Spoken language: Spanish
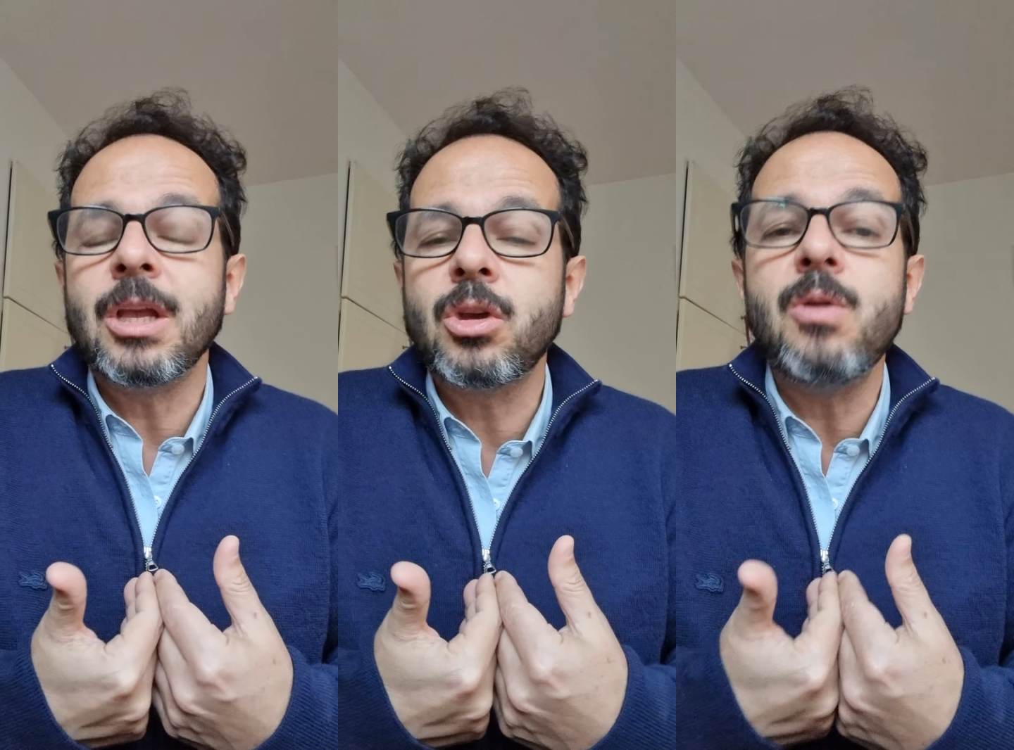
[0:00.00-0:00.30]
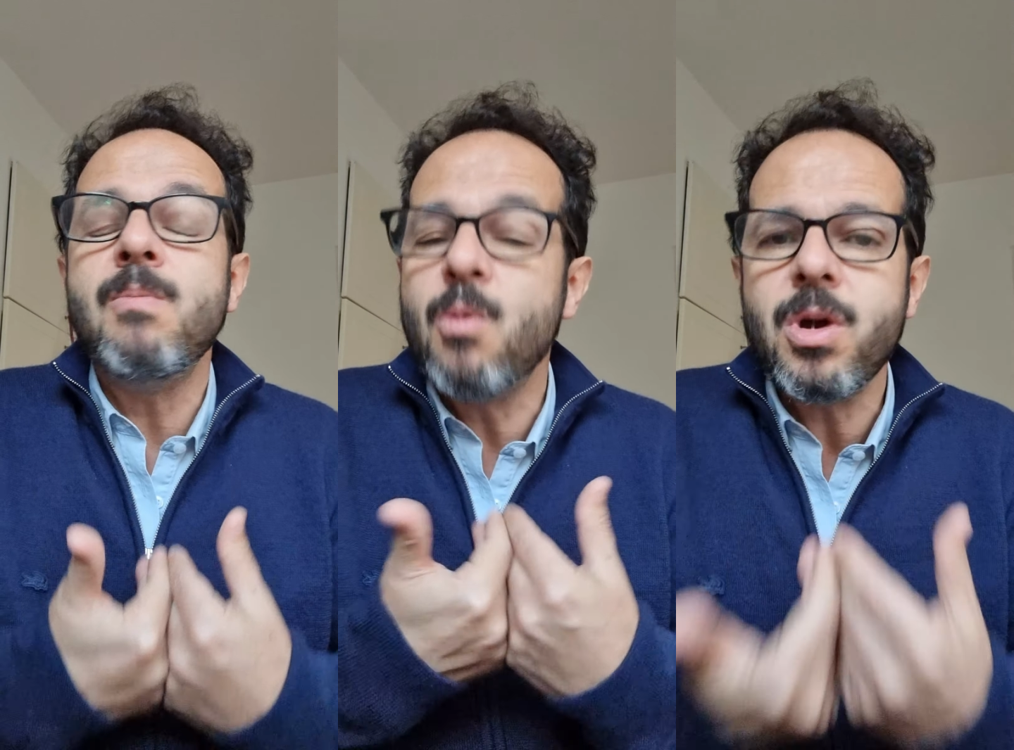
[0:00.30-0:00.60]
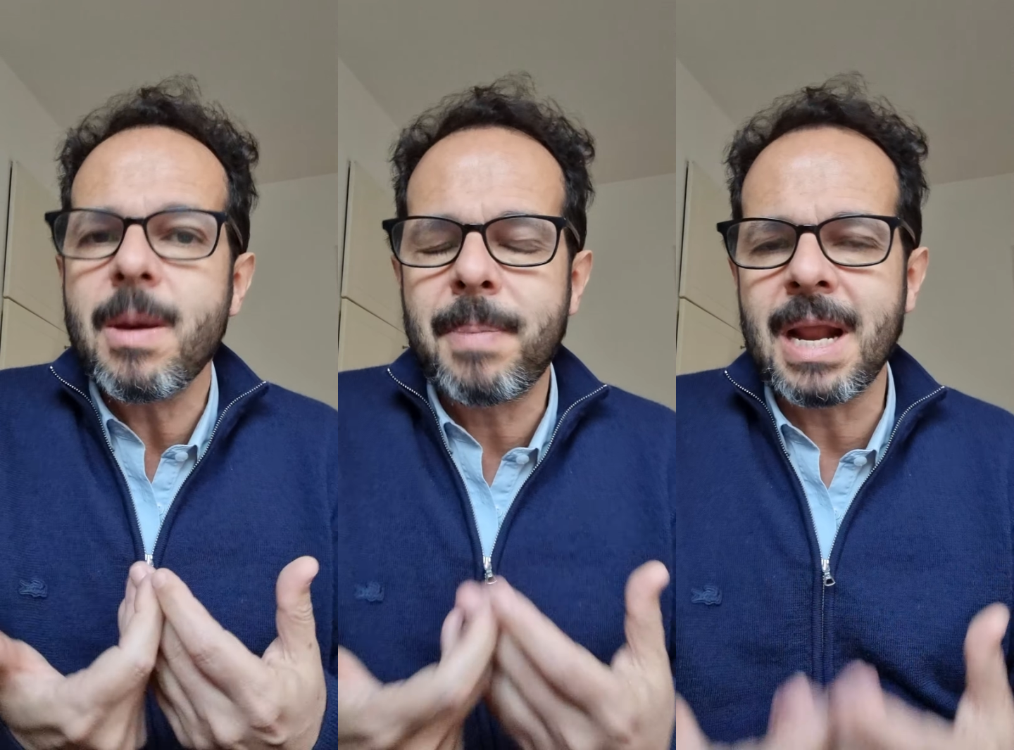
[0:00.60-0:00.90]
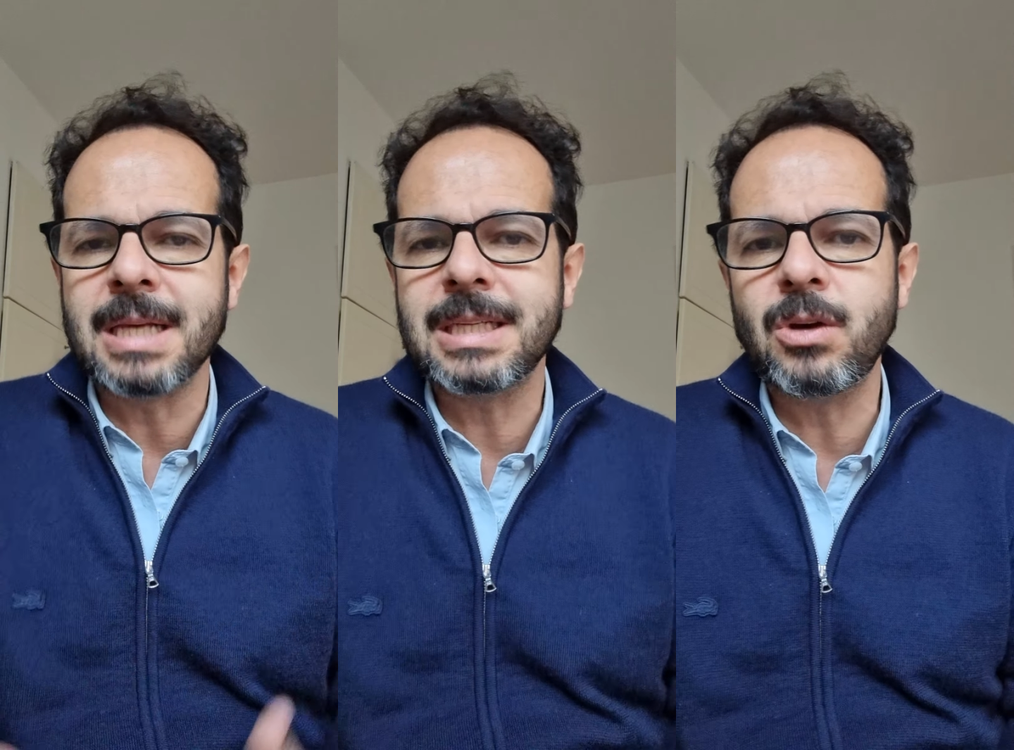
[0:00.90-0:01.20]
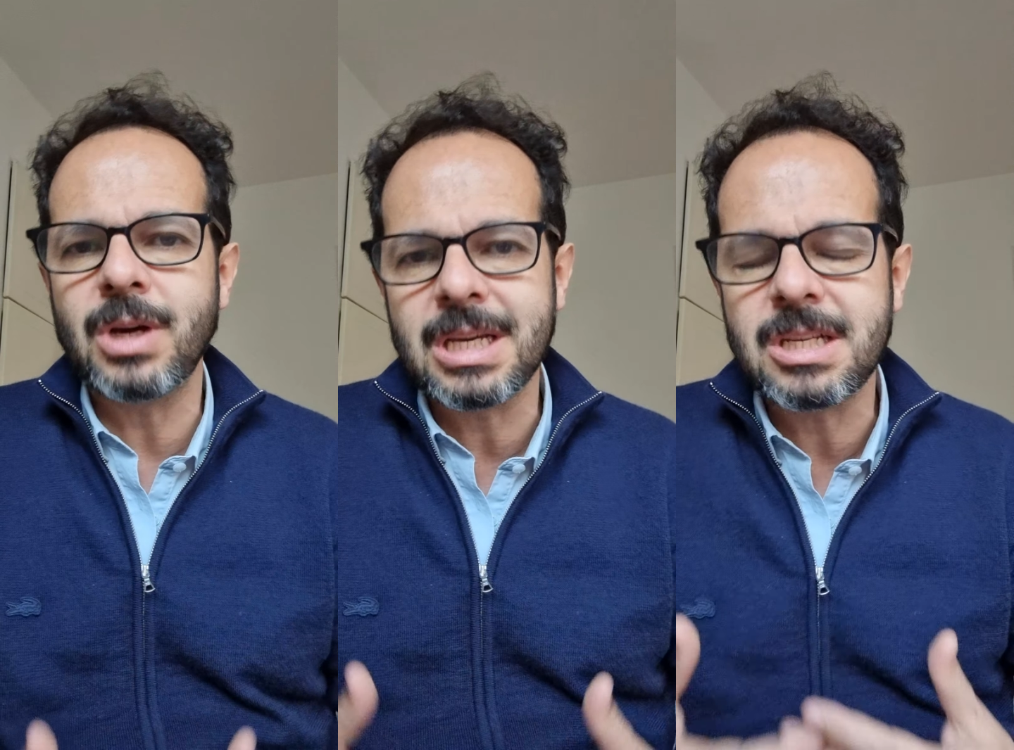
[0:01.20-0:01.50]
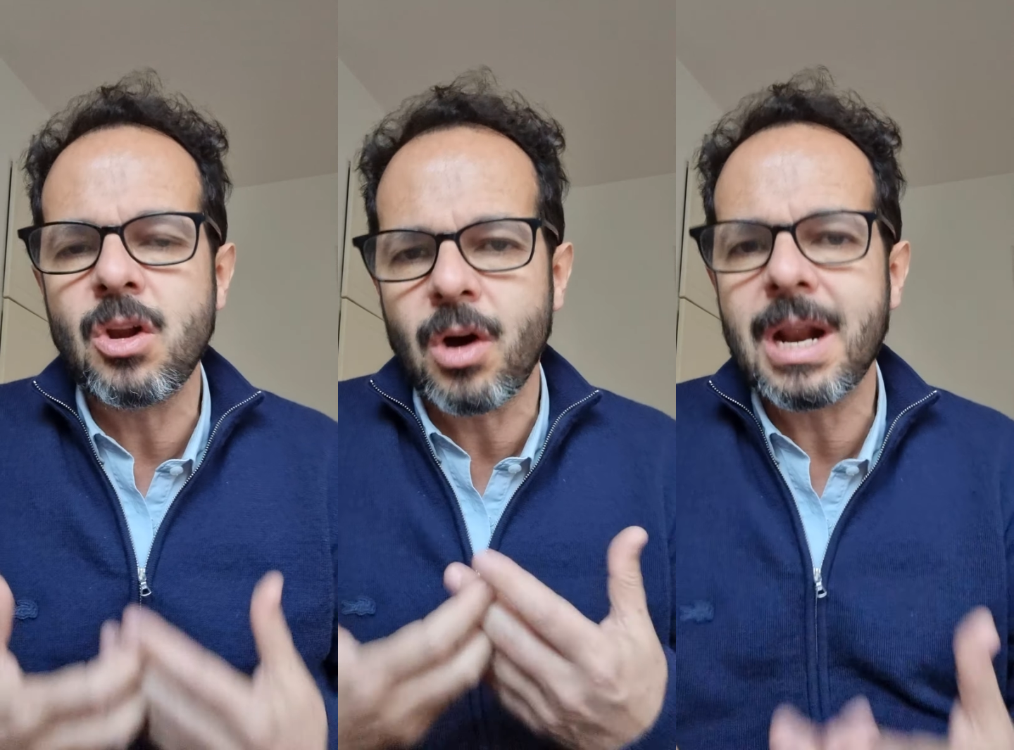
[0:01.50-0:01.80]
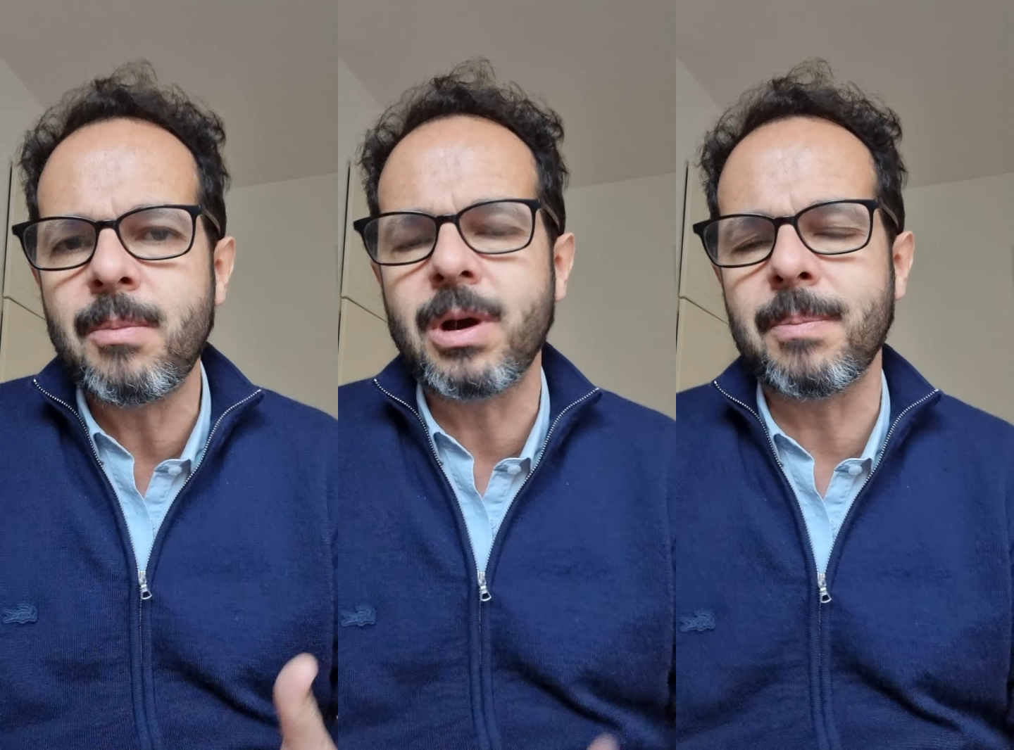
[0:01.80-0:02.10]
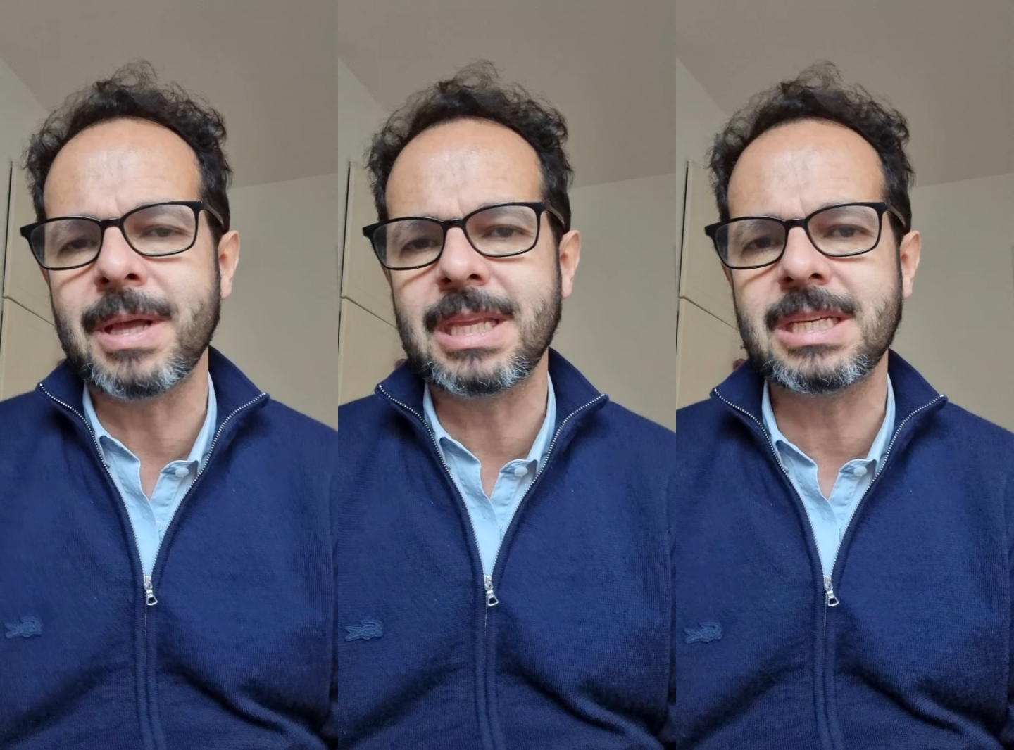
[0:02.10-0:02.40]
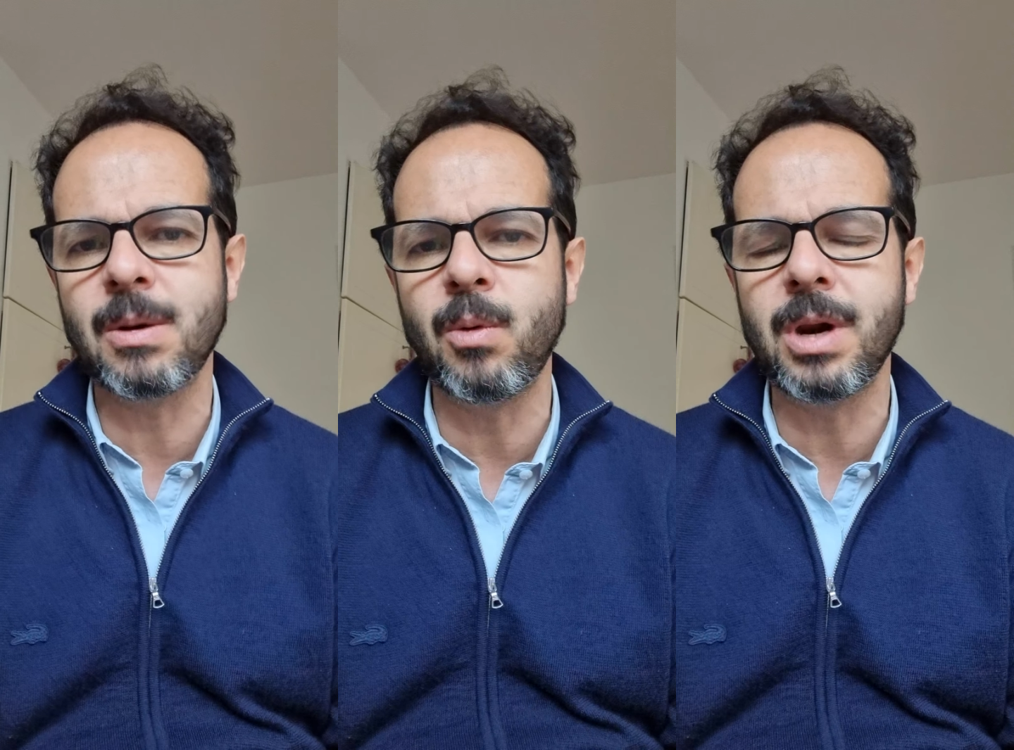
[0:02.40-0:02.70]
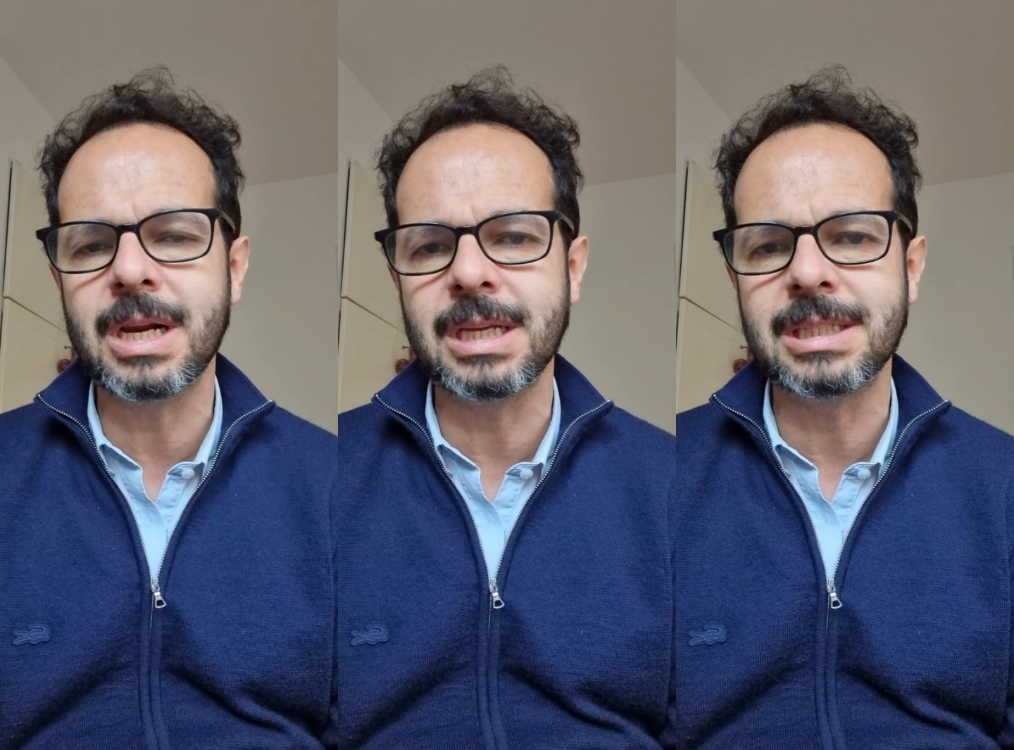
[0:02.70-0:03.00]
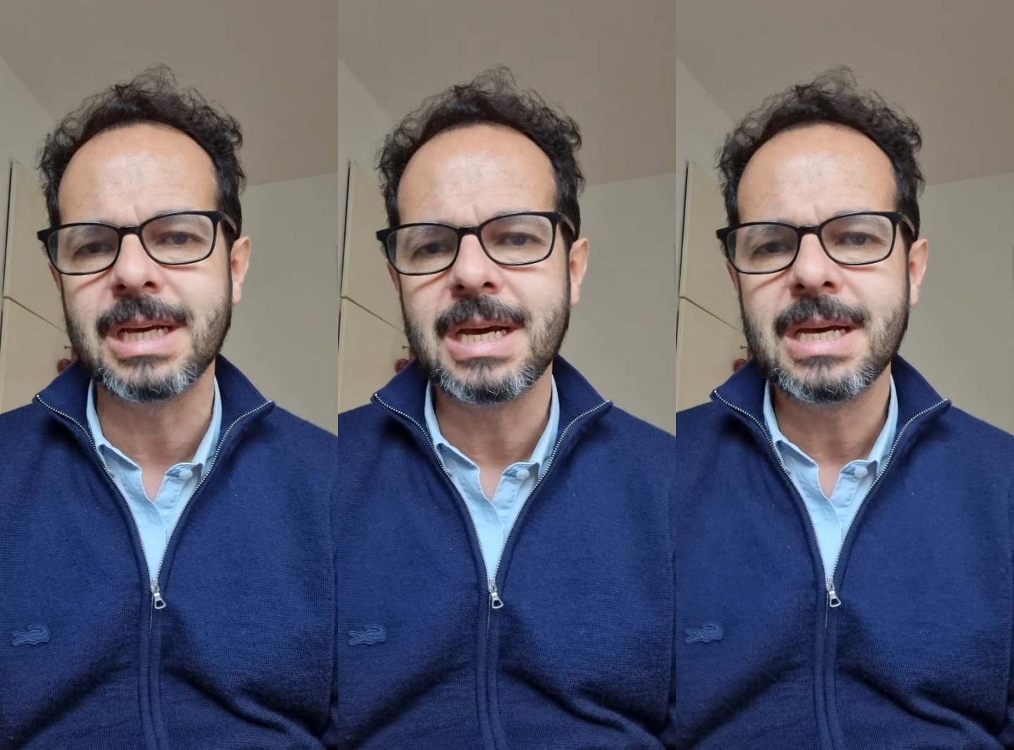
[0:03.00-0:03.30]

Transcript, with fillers: estoy muy esperanzado de que si logramos que Patricia woolrich